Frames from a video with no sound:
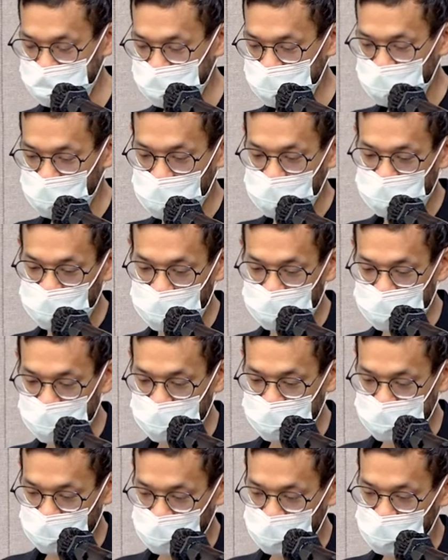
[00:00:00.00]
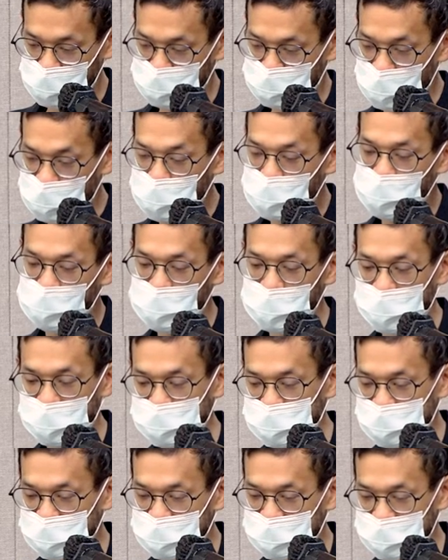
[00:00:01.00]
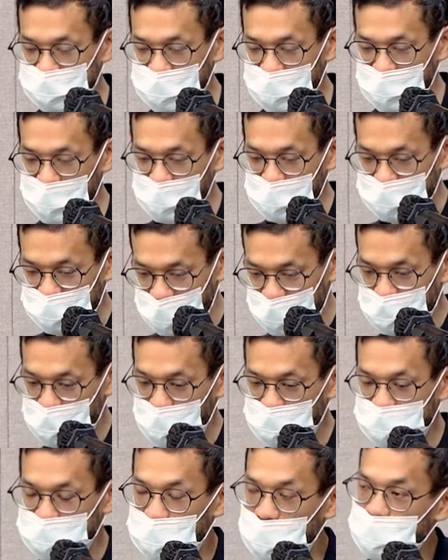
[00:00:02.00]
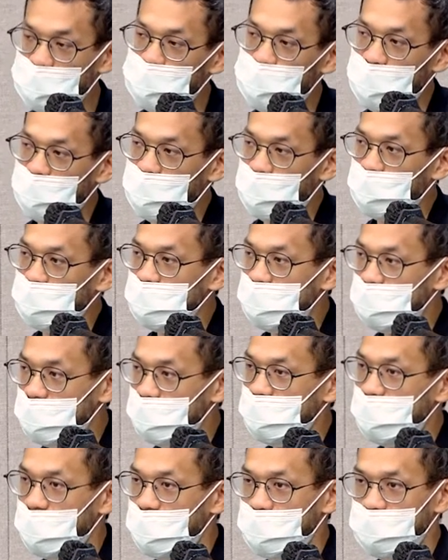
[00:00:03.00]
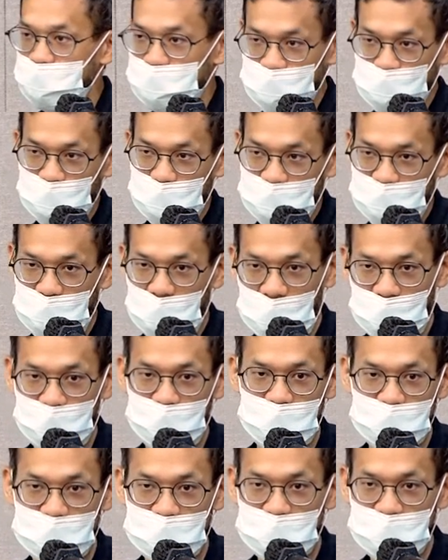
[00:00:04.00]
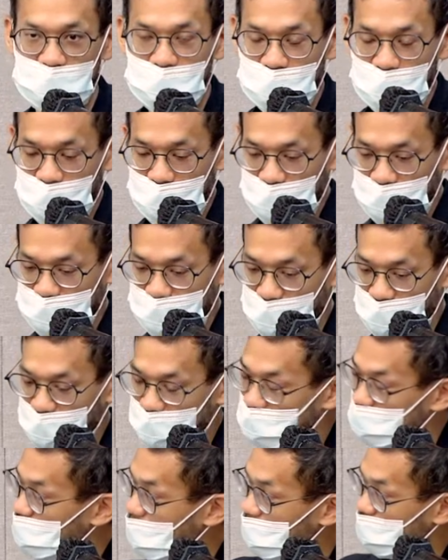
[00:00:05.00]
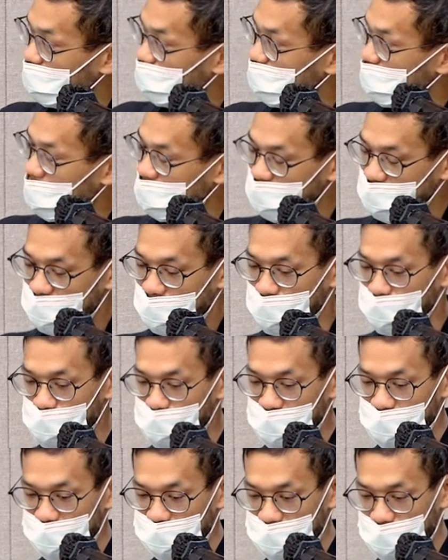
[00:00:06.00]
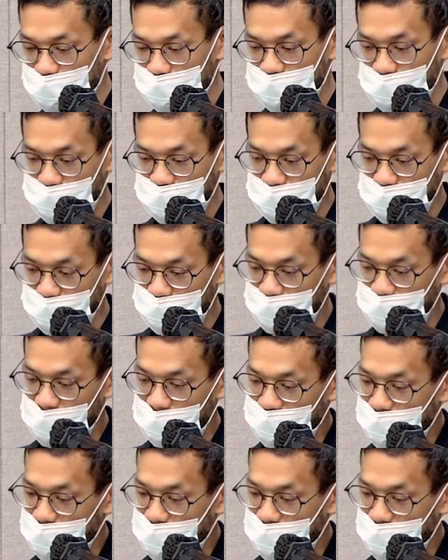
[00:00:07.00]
我们团队就公布了，就是 Compose Multiplatform 现在也支援 iOS。那大家可以去看这场录影啊。那我们同事就有在